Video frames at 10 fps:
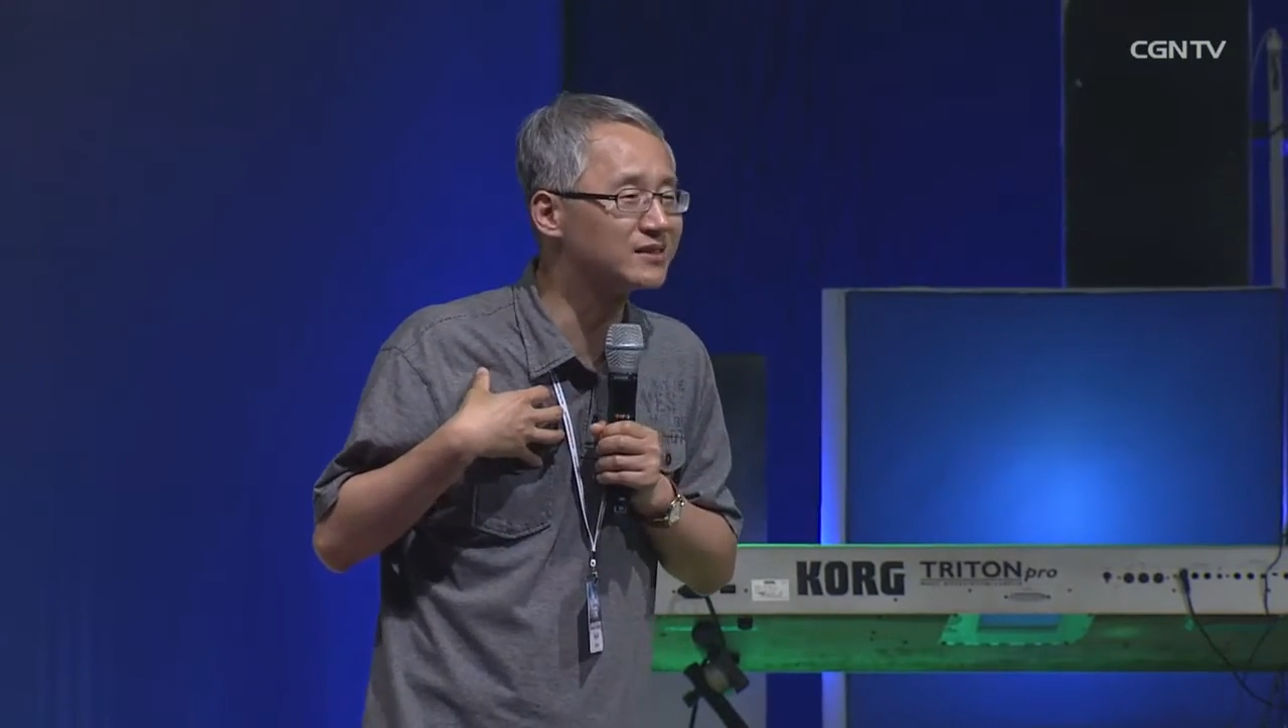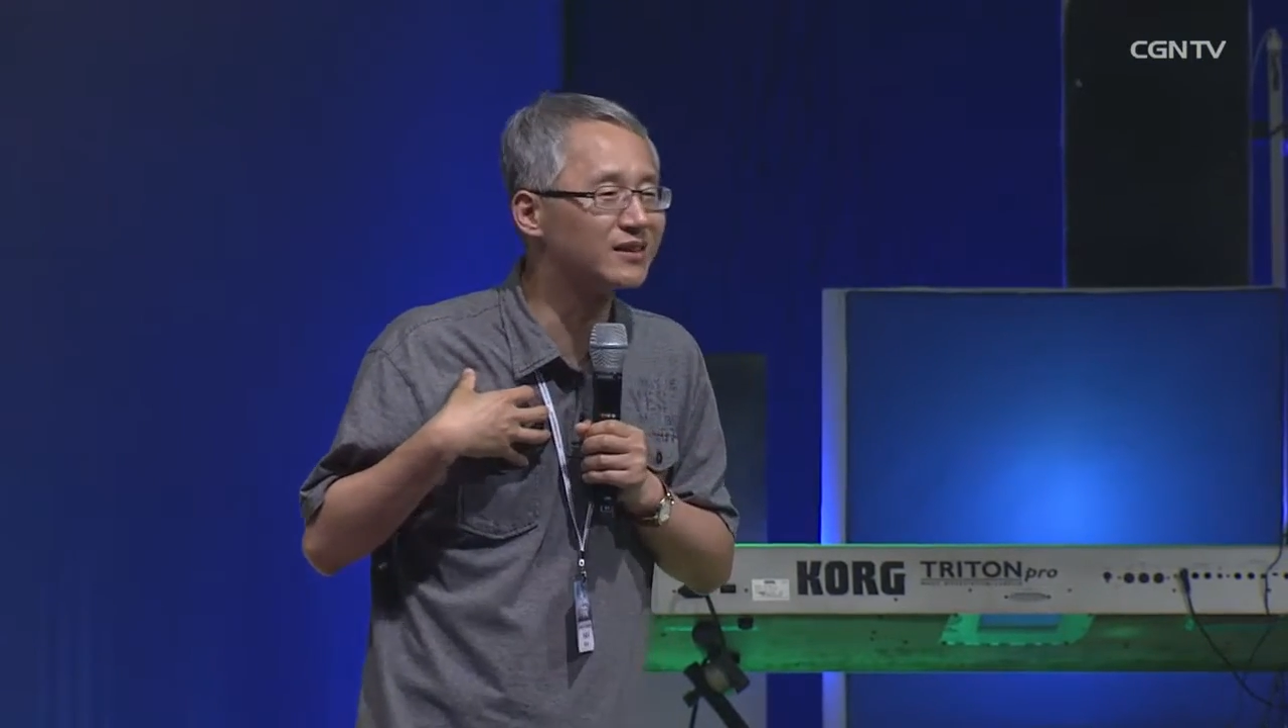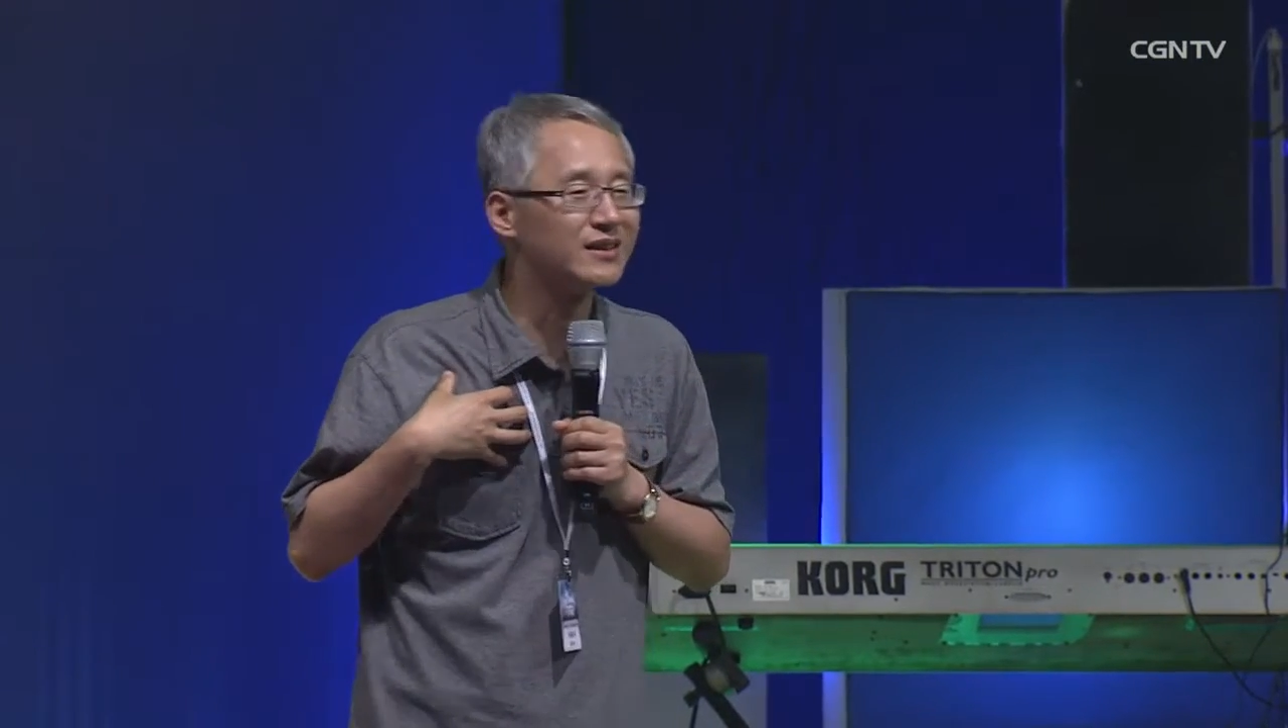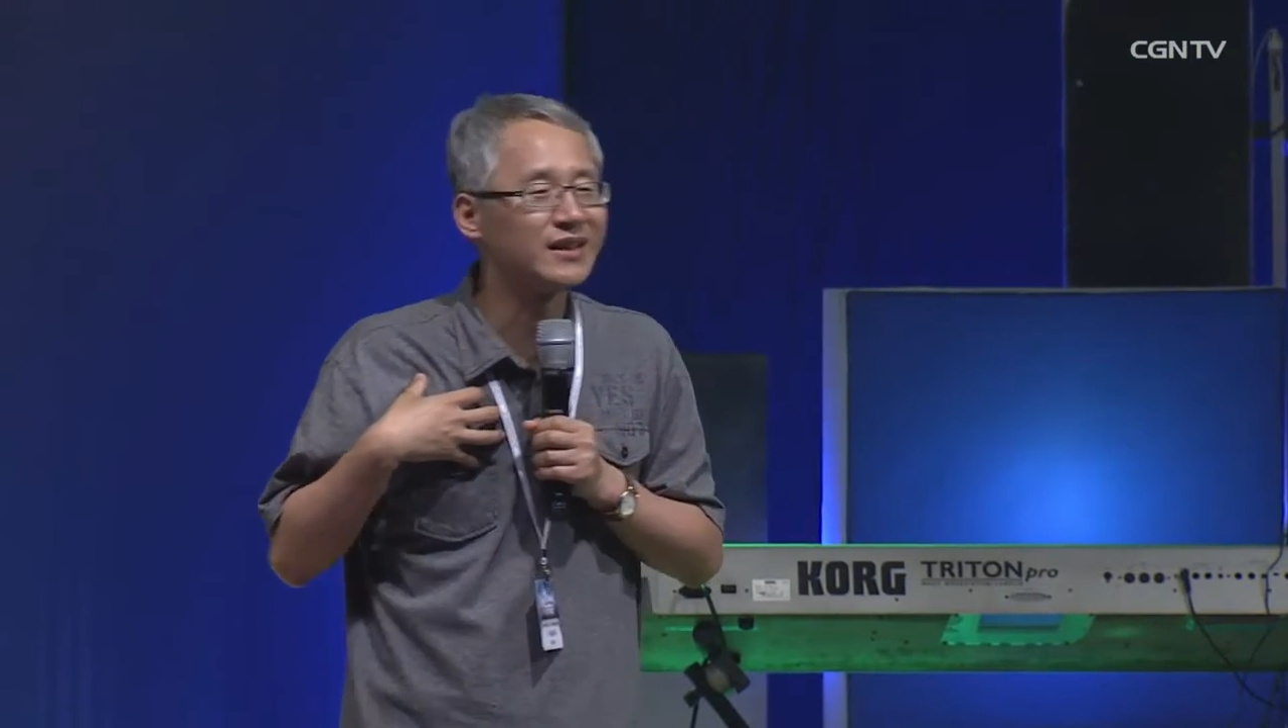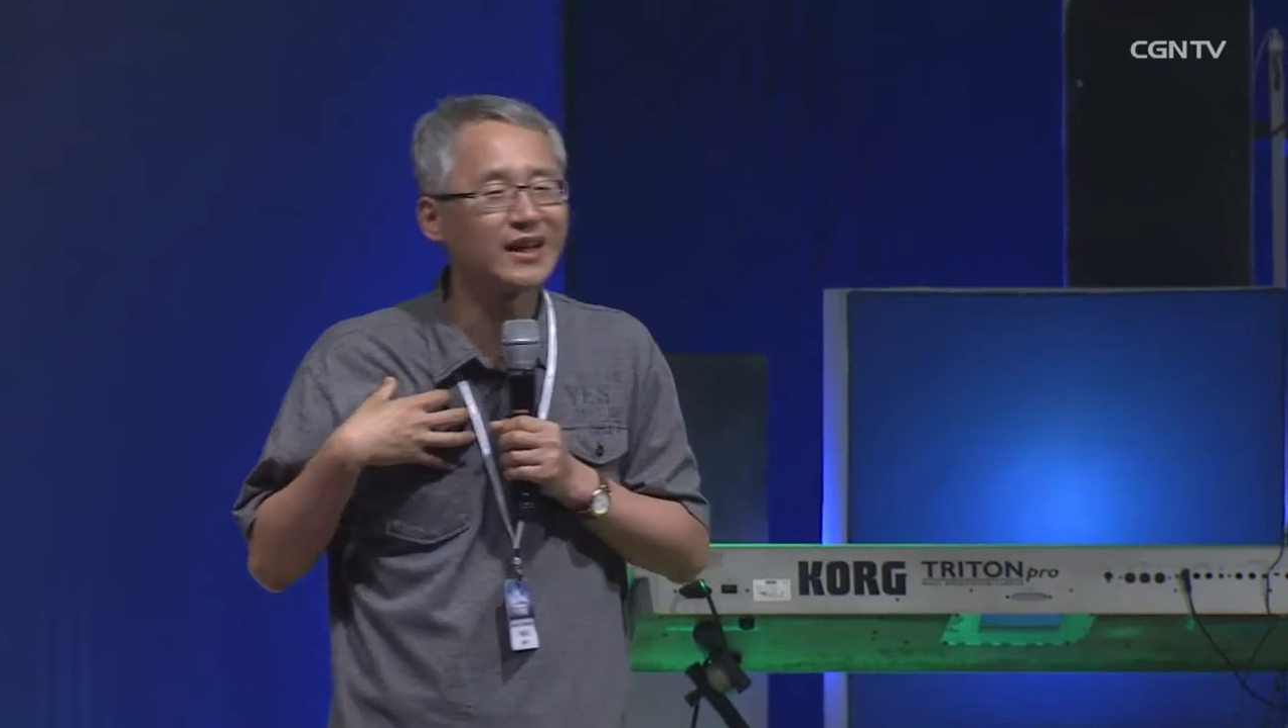
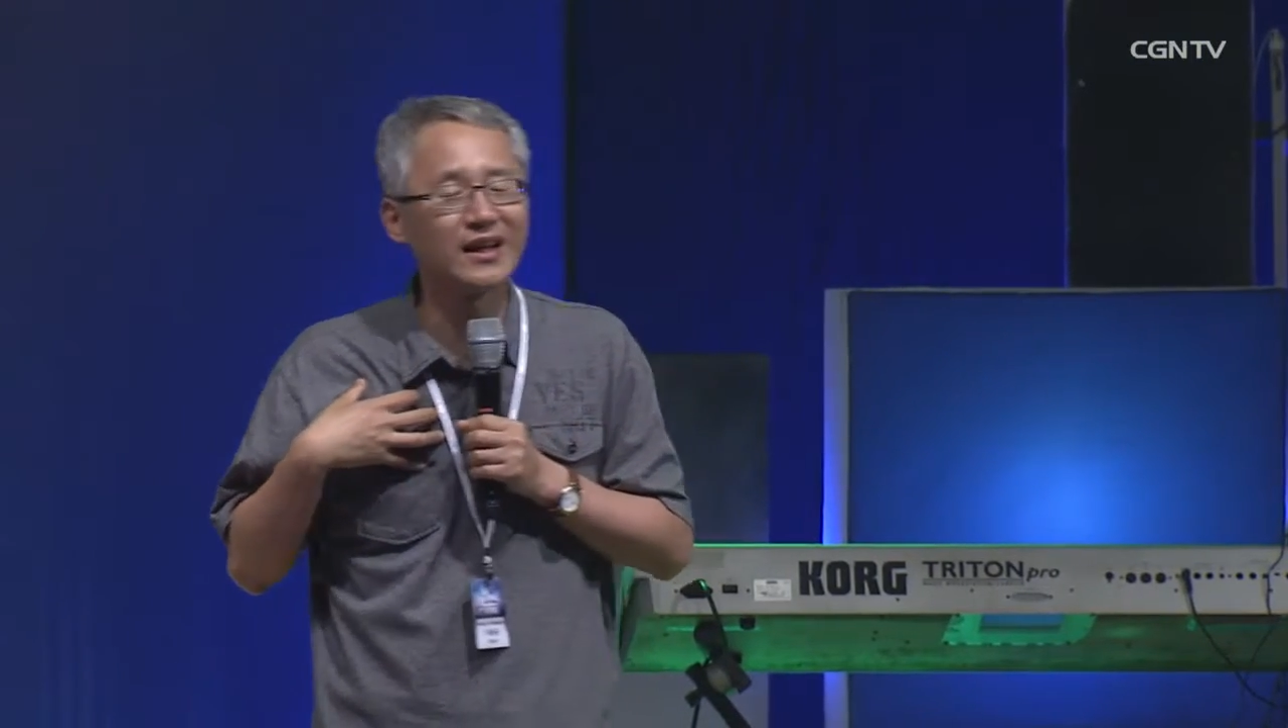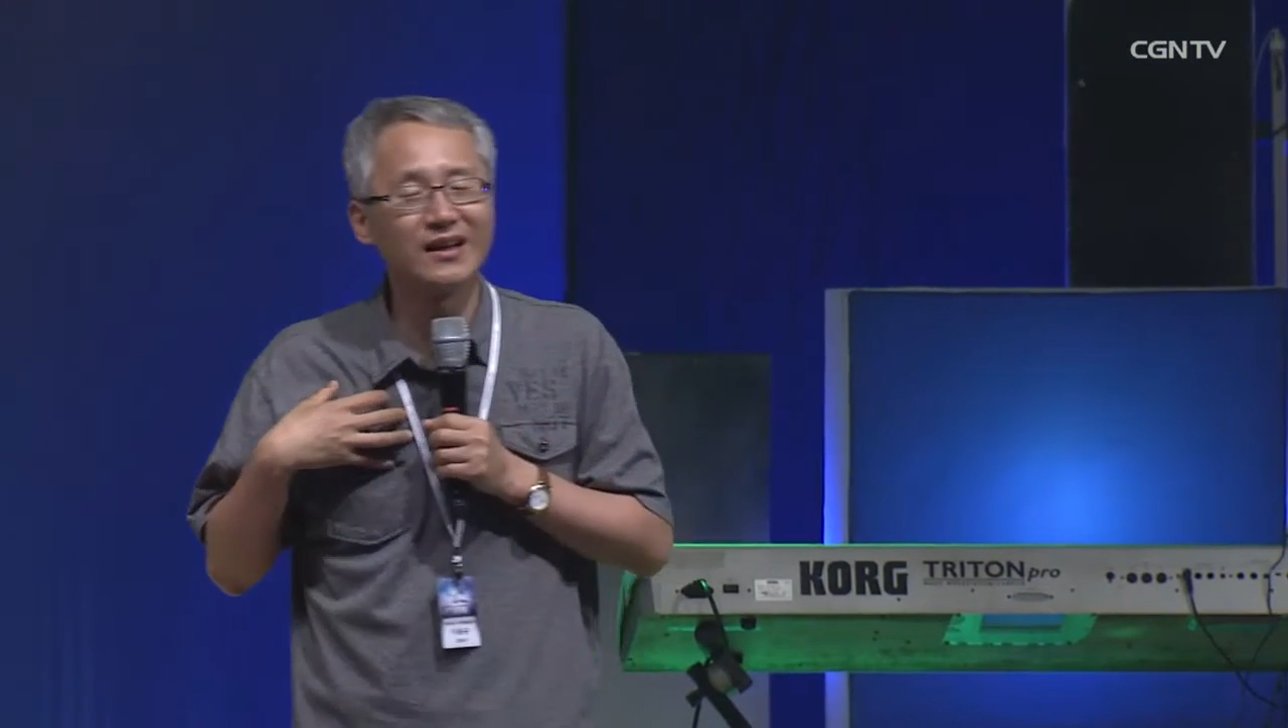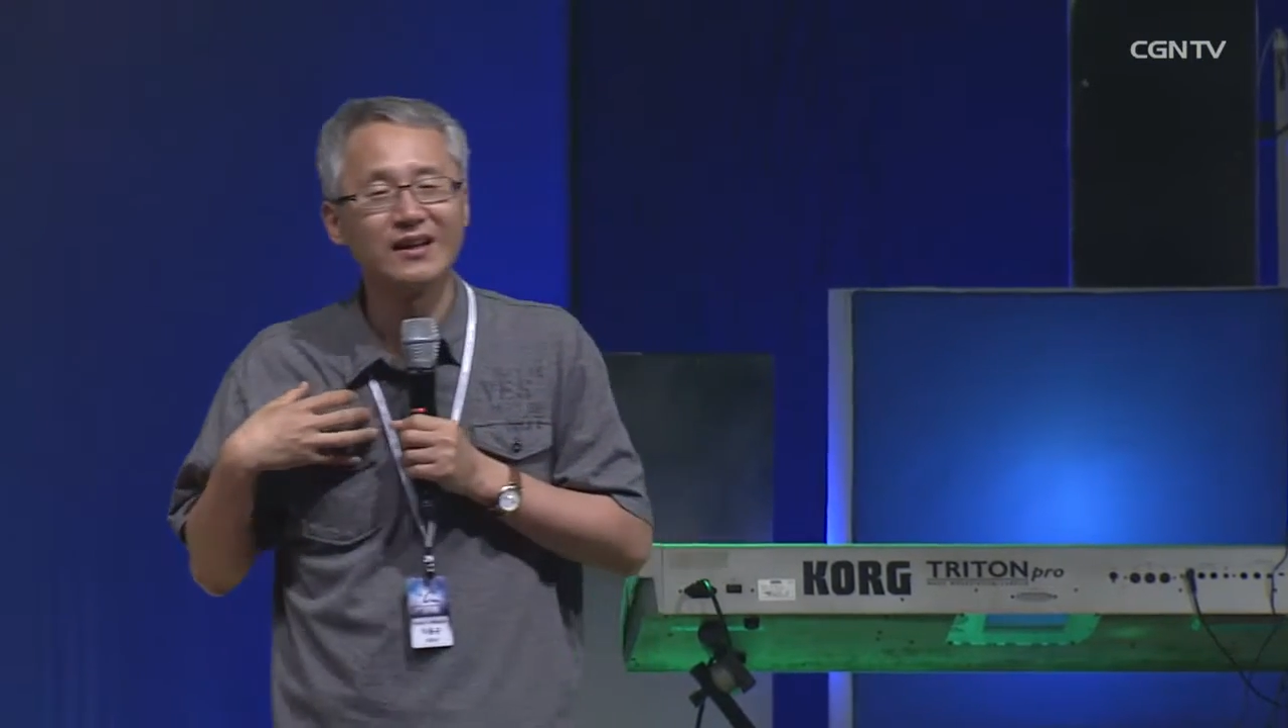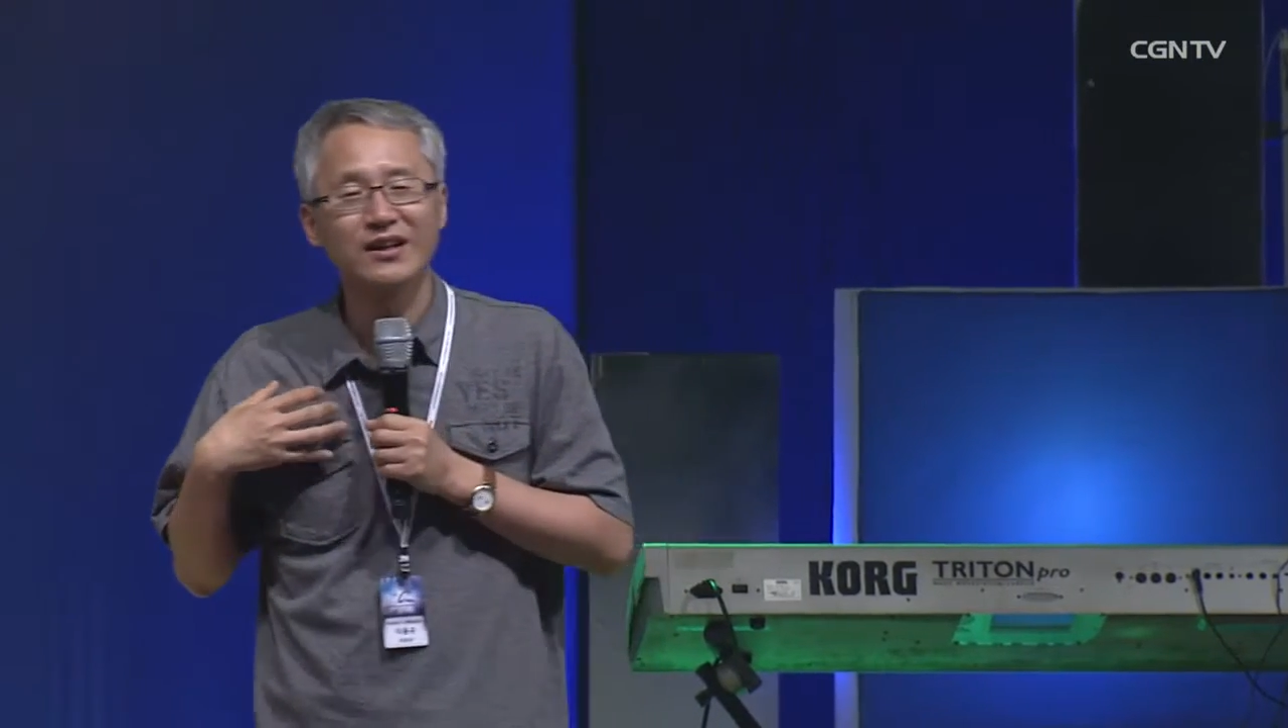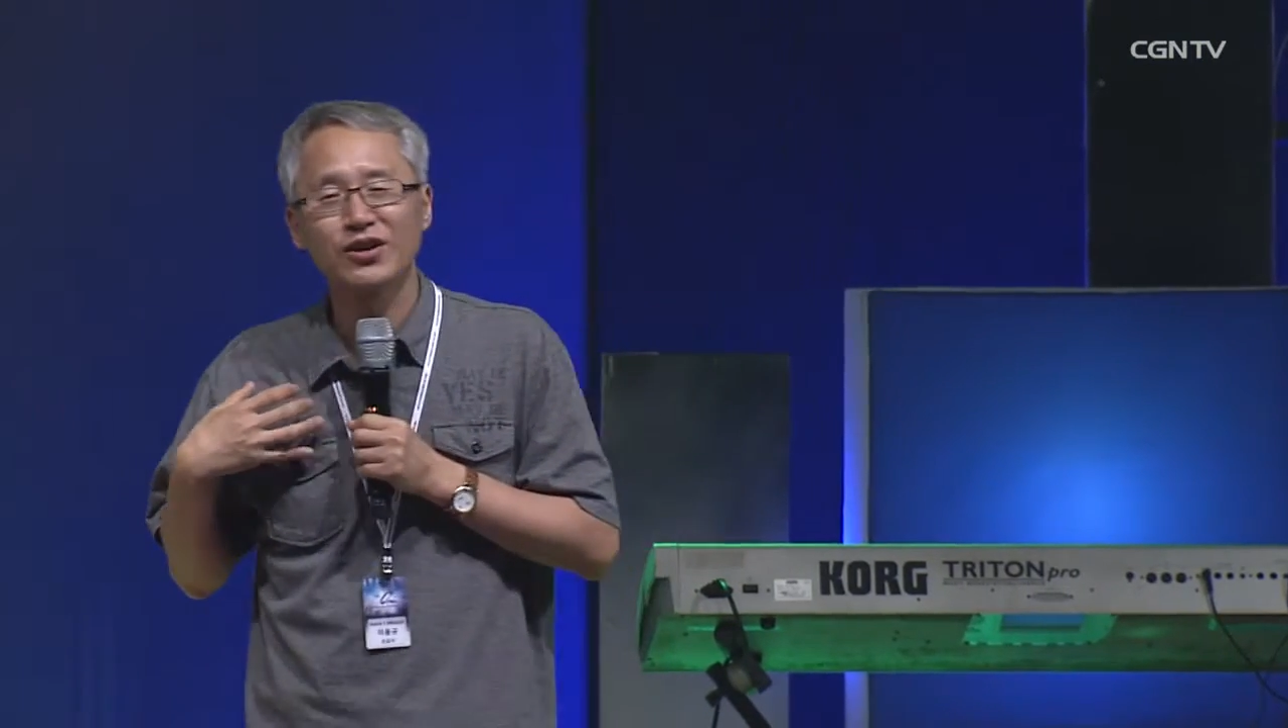있었는데,